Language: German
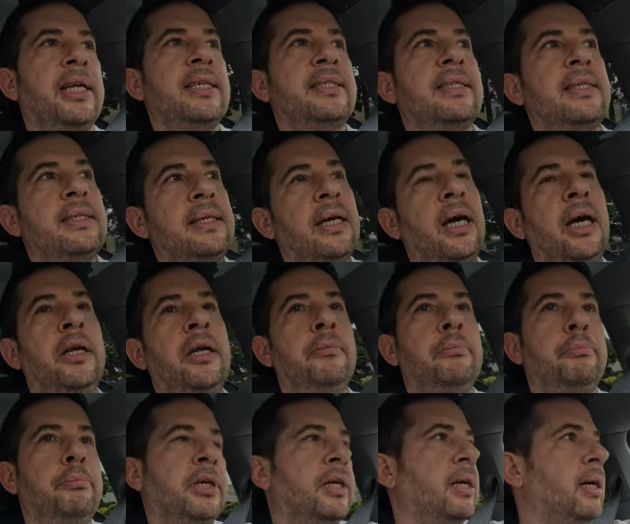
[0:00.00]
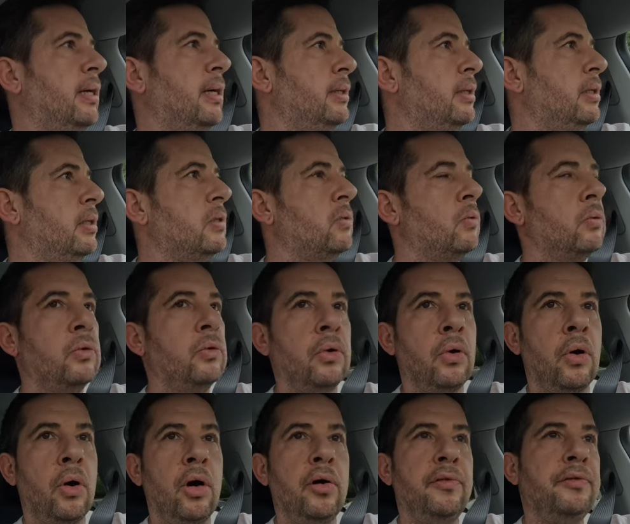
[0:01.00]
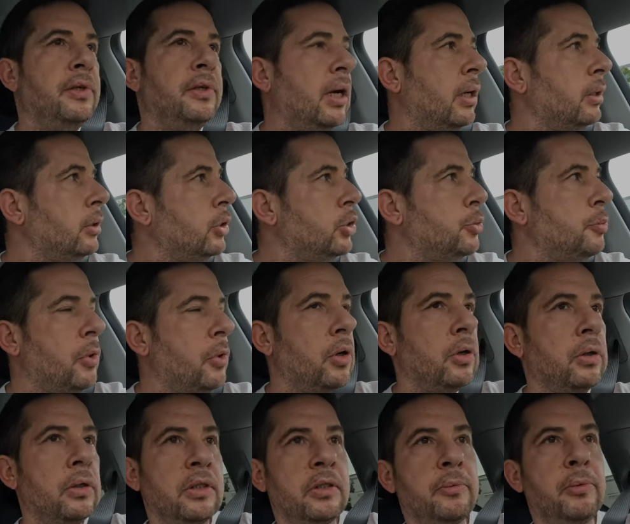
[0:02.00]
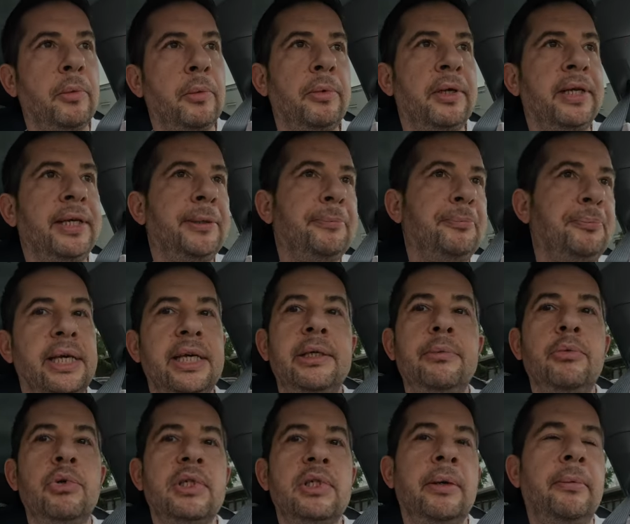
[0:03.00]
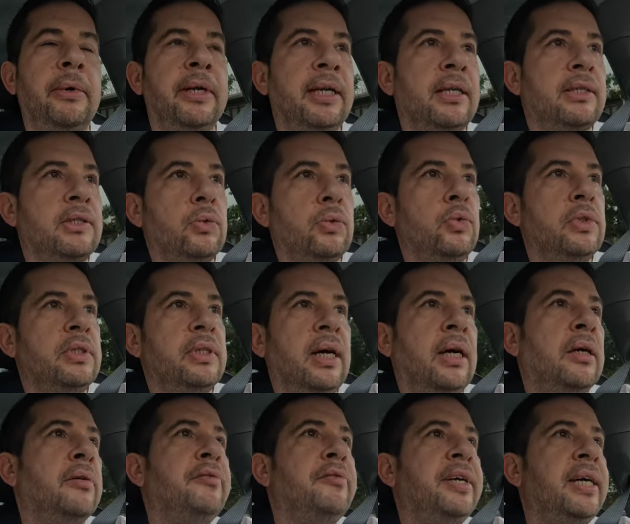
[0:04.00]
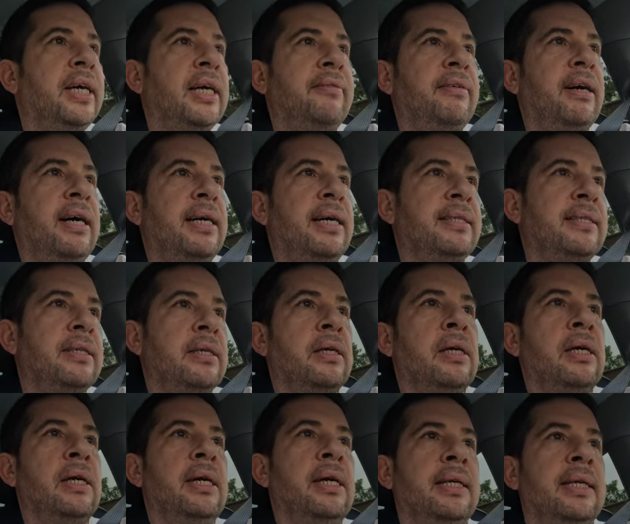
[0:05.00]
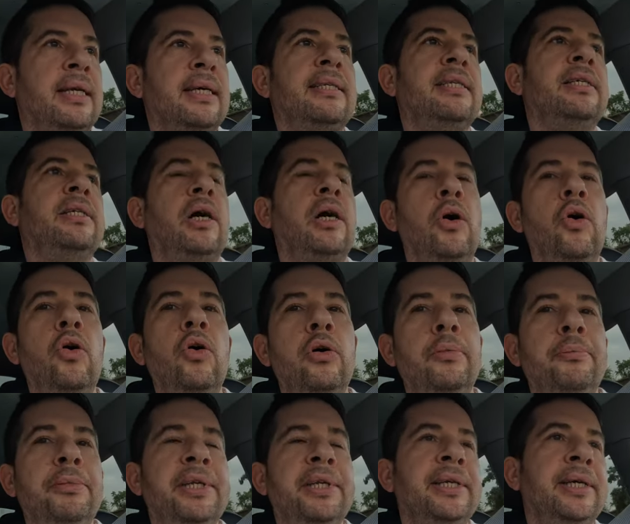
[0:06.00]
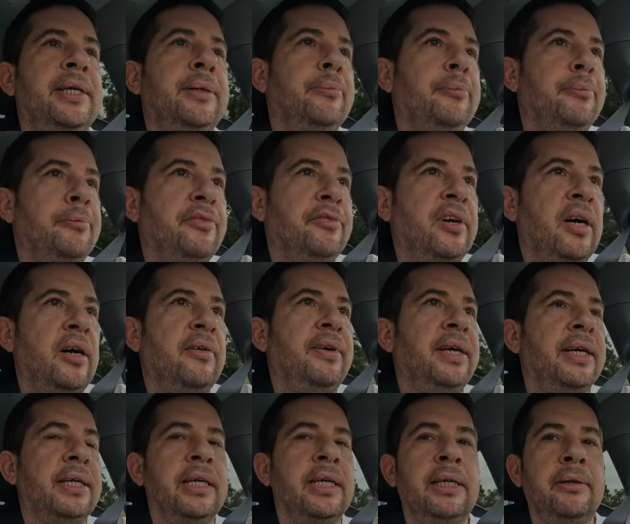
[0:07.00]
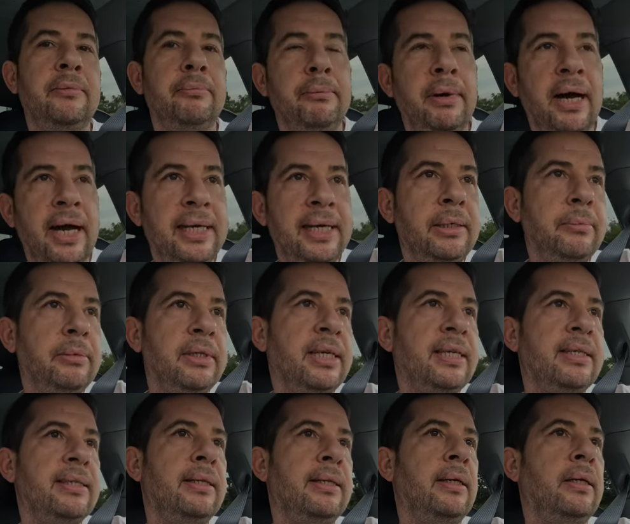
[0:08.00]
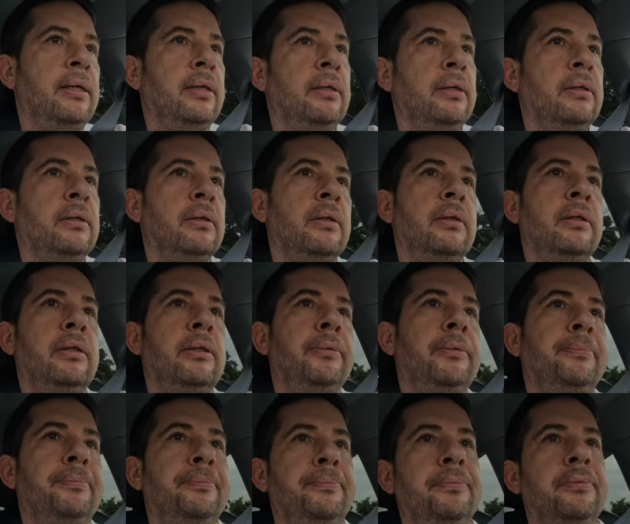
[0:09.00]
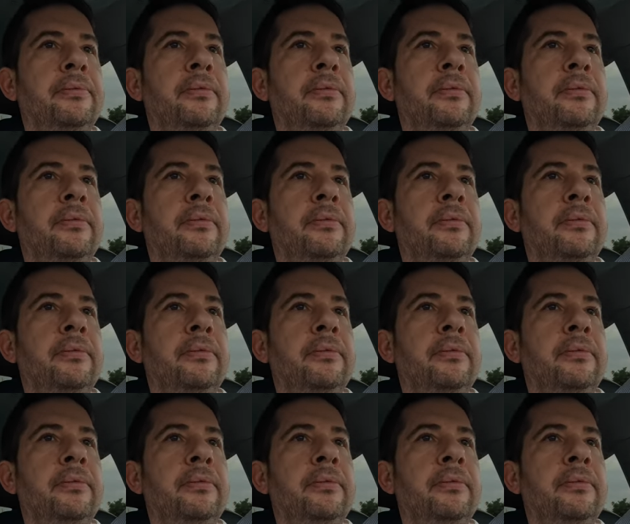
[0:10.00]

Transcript: das ist ja ein bekanntes und oft angesprochenes Problem. Ich muss aber dazu sagen, fairerweise, dass ich auch mit dem Fahrwerk in meinem Tesla ähm,